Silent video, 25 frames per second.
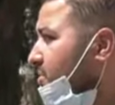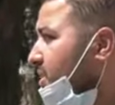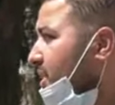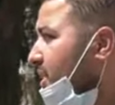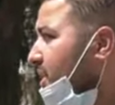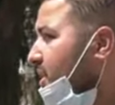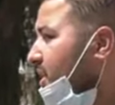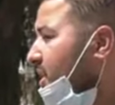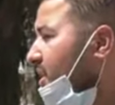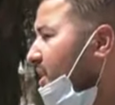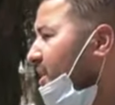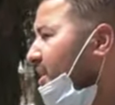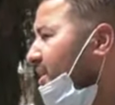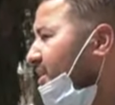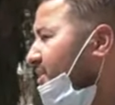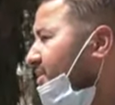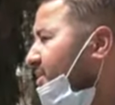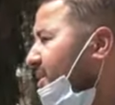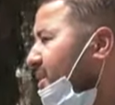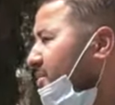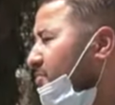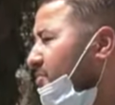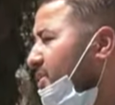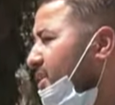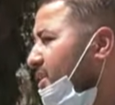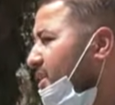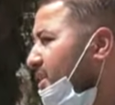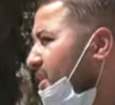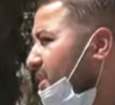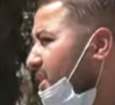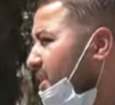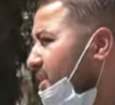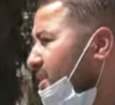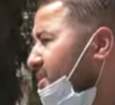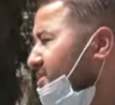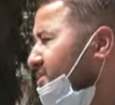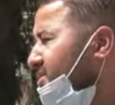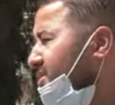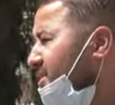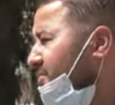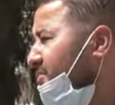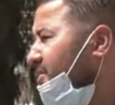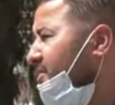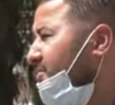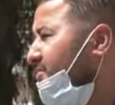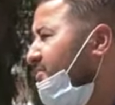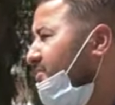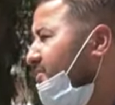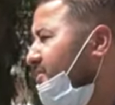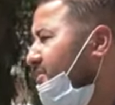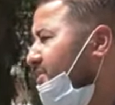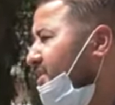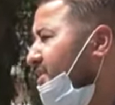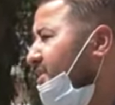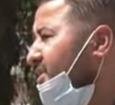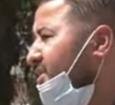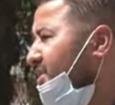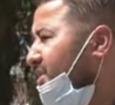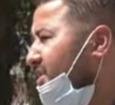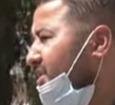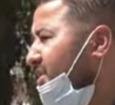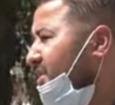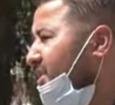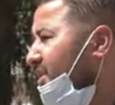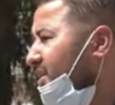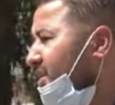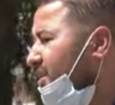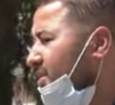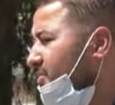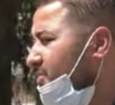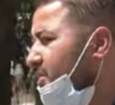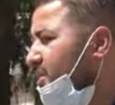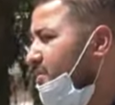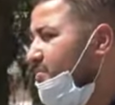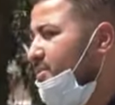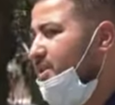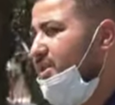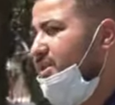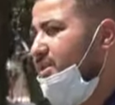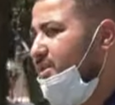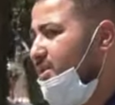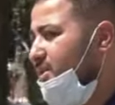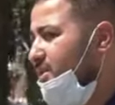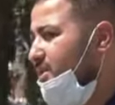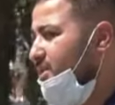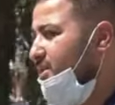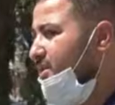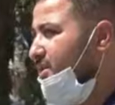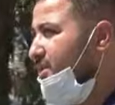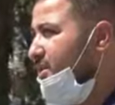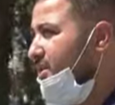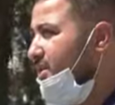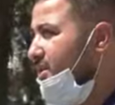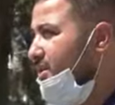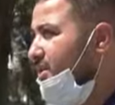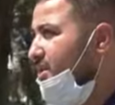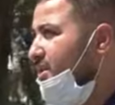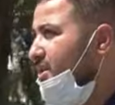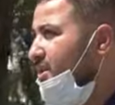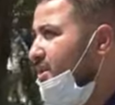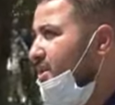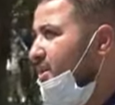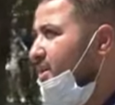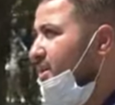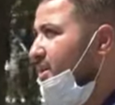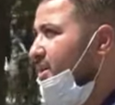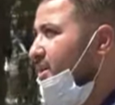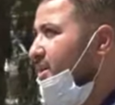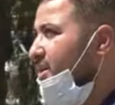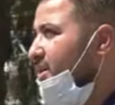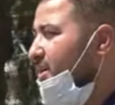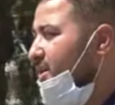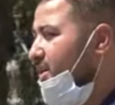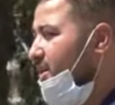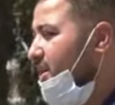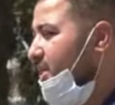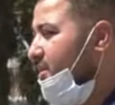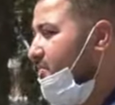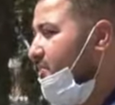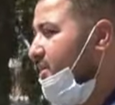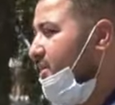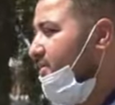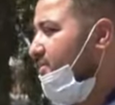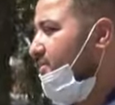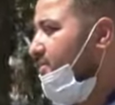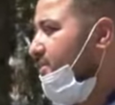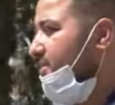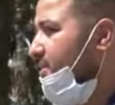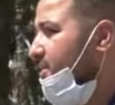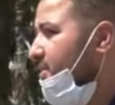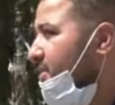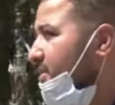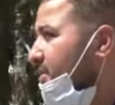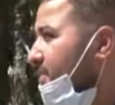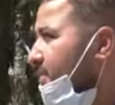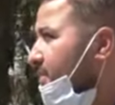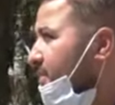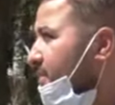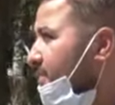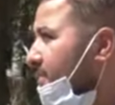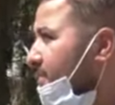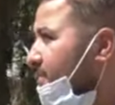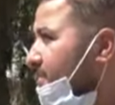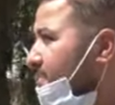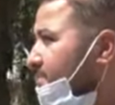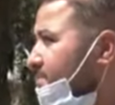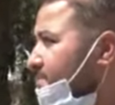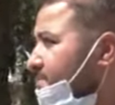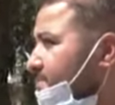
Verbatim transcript: يعني الله ينتقم من اللي كان للسبب واللي حرمنا من العمل بصباح ذات